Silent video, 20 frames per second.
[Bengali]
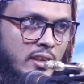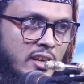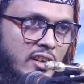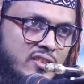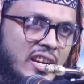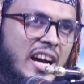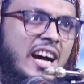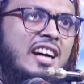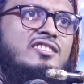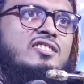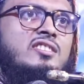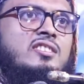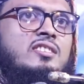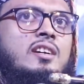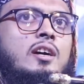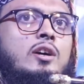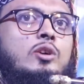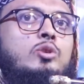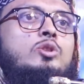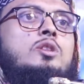কেসাস
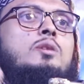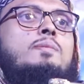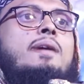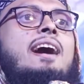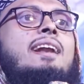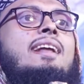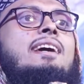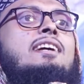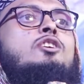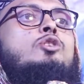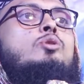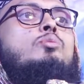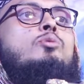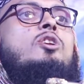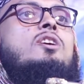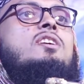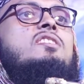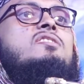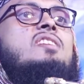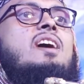কুতিবা
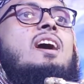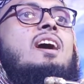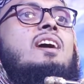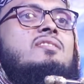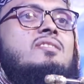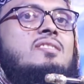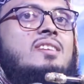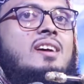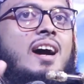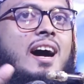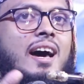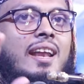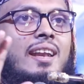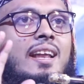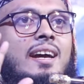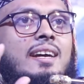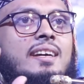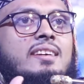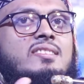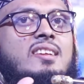আলাইকুমুল কিসাস
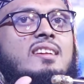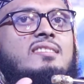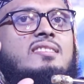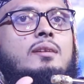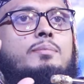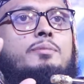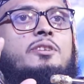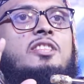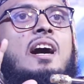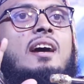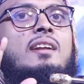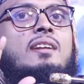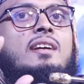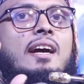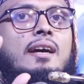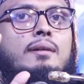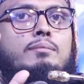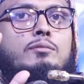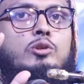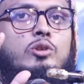আল্লাহ কেসাসের বিধান
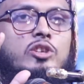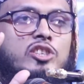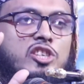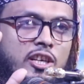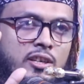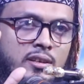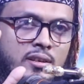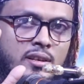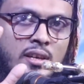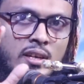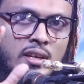কায়েম করেছেন